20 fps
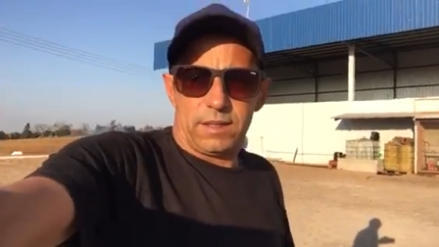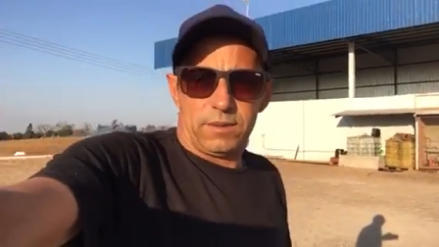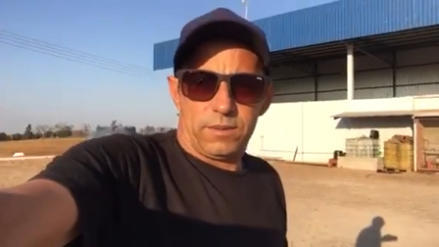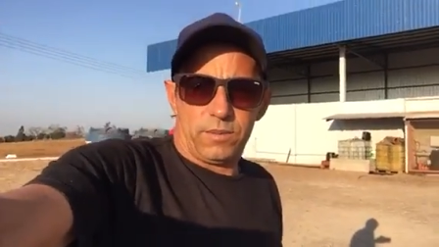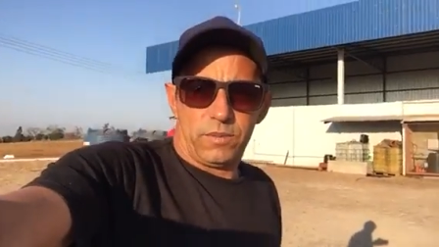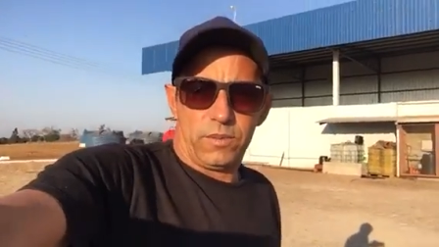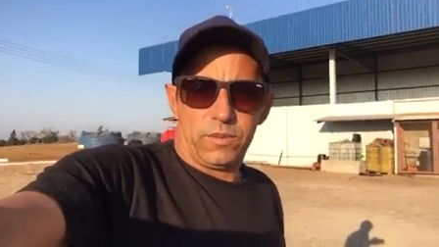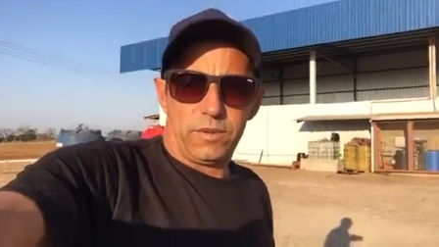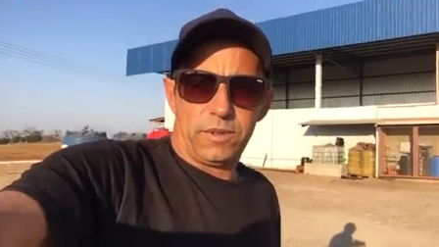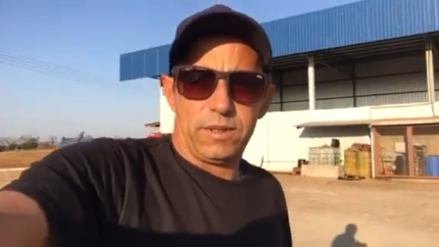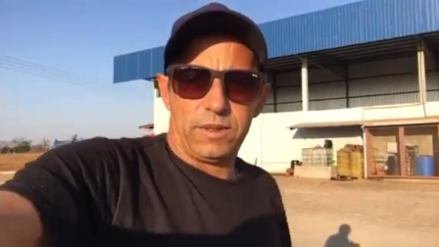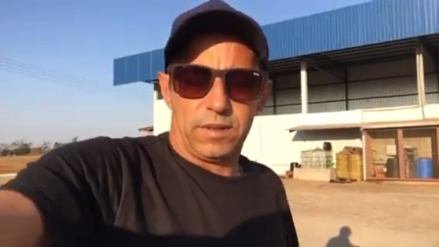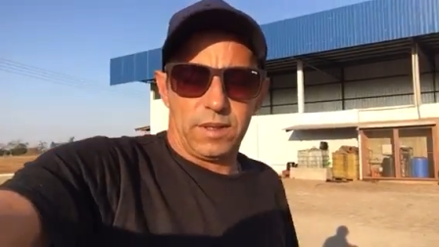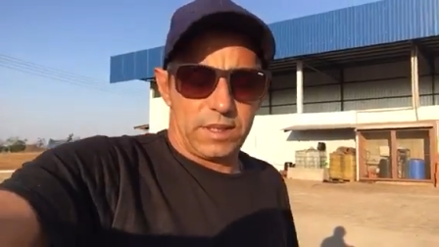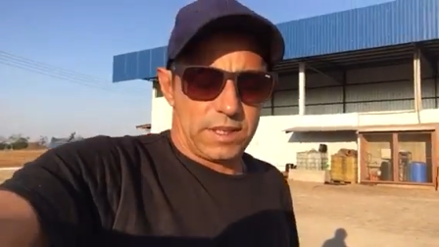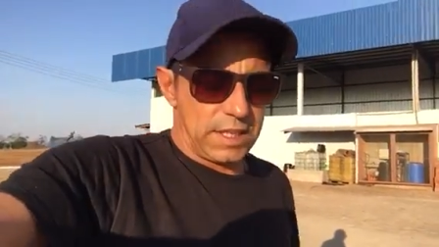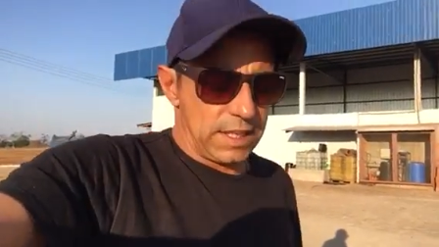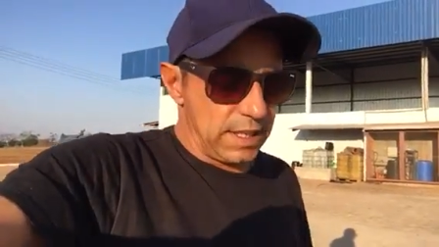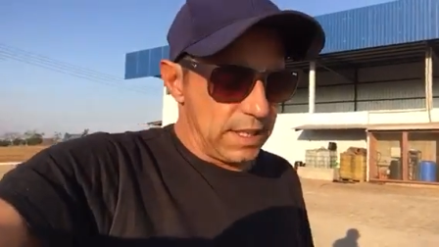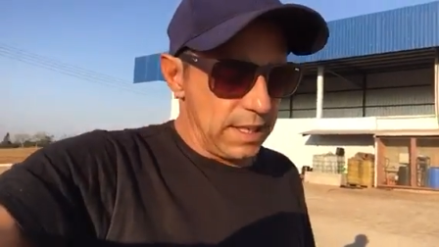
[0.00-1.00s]
no moído
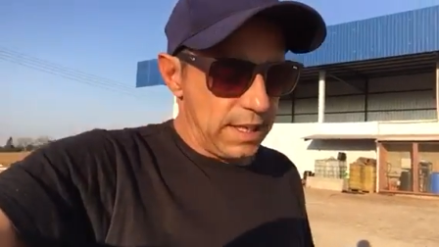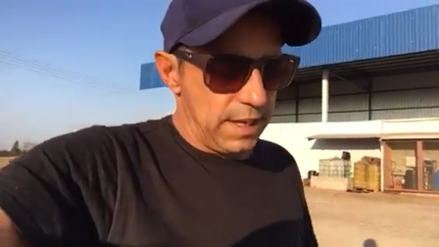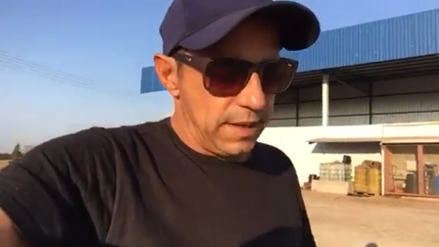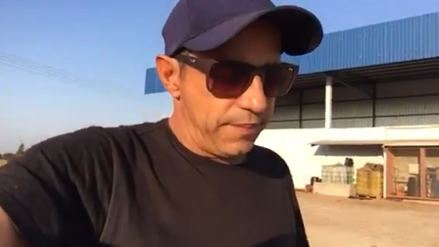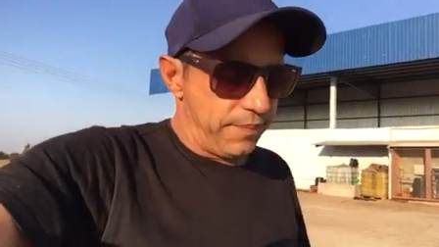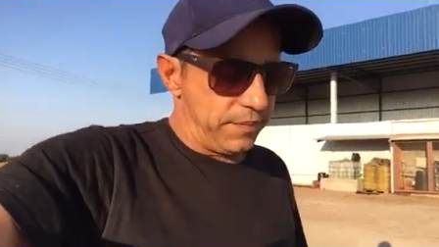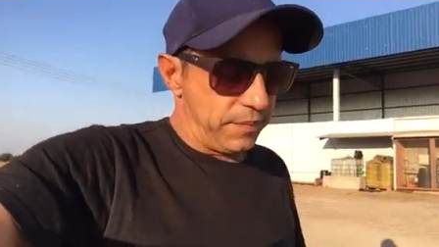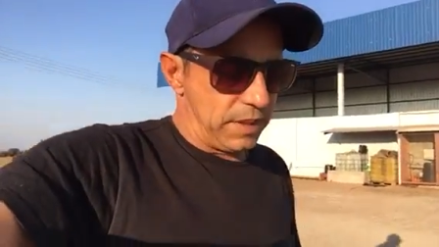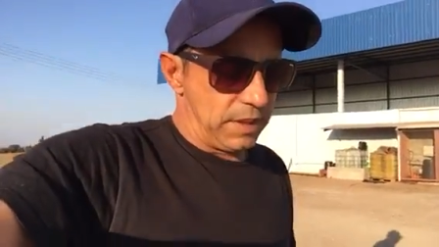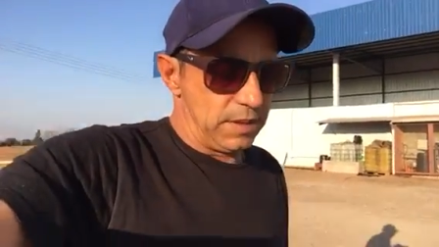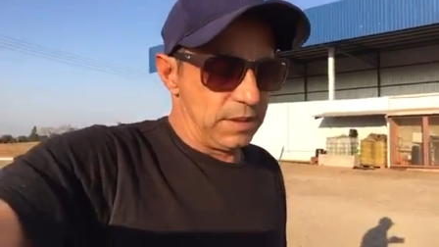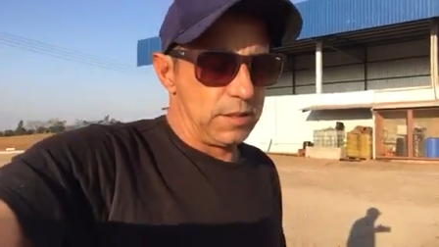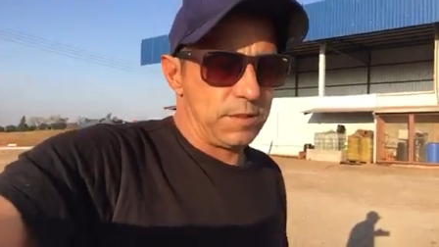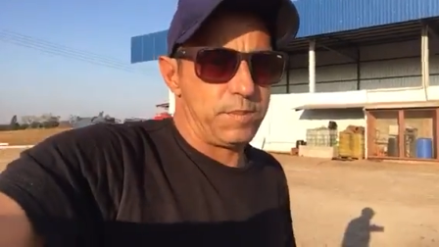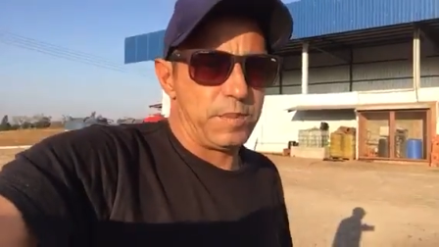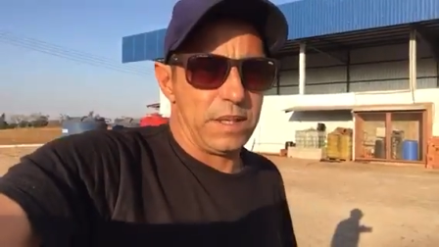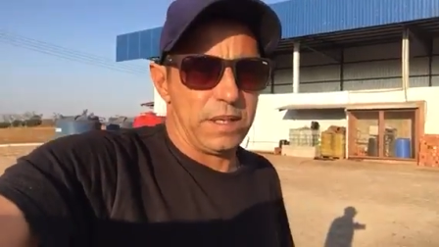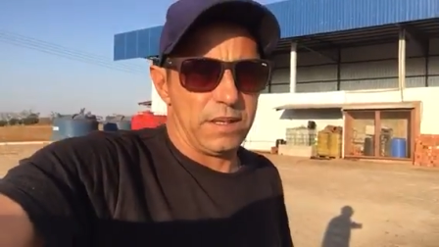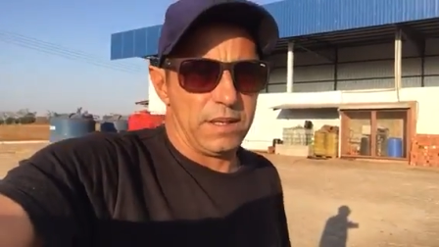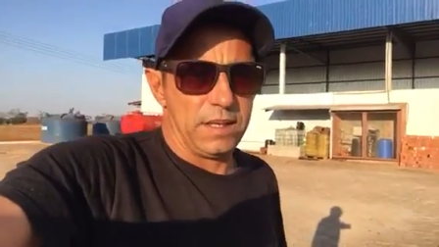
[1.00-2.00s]
aqui,
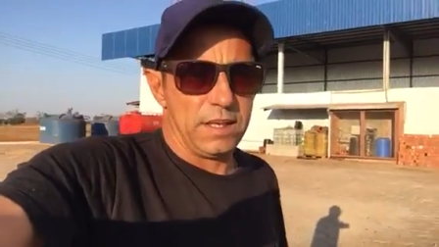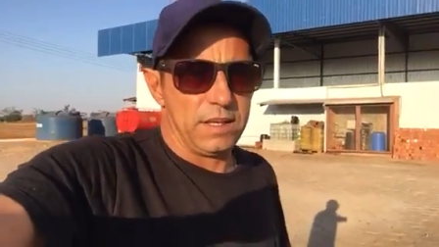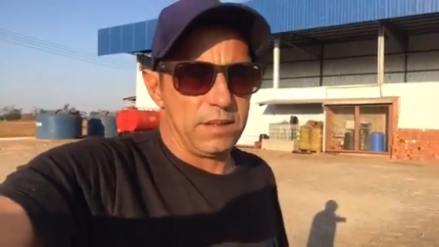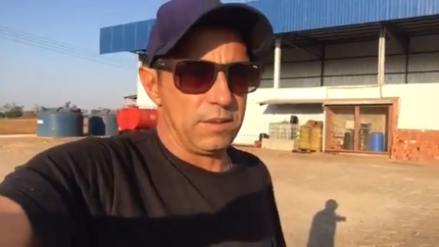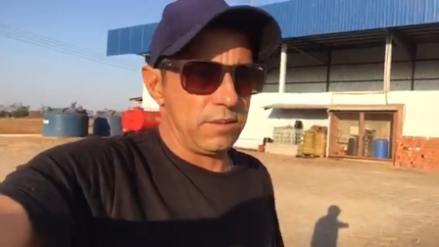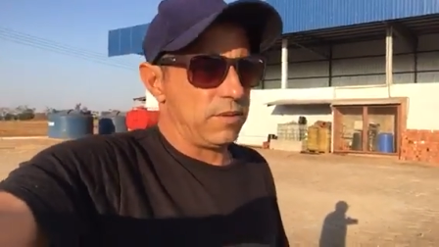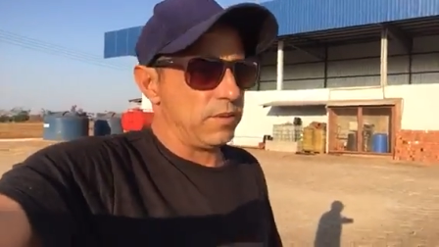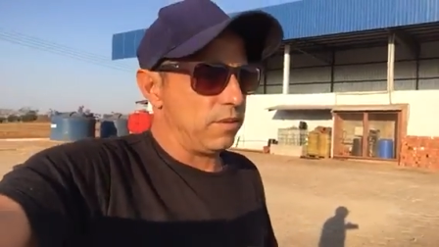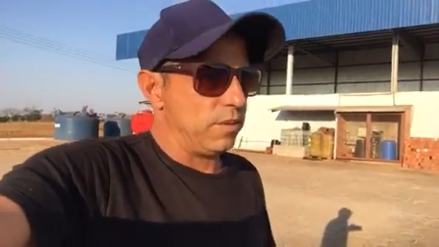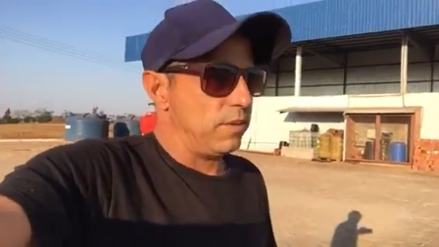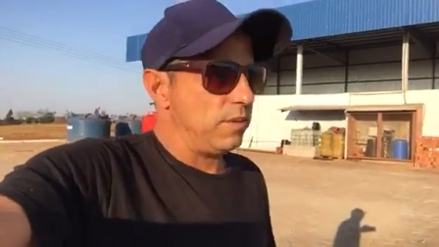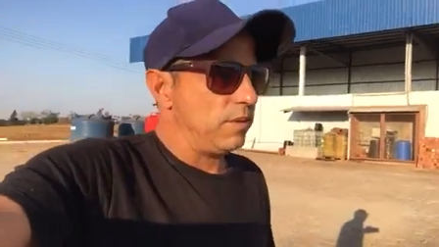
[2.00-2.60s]
esperando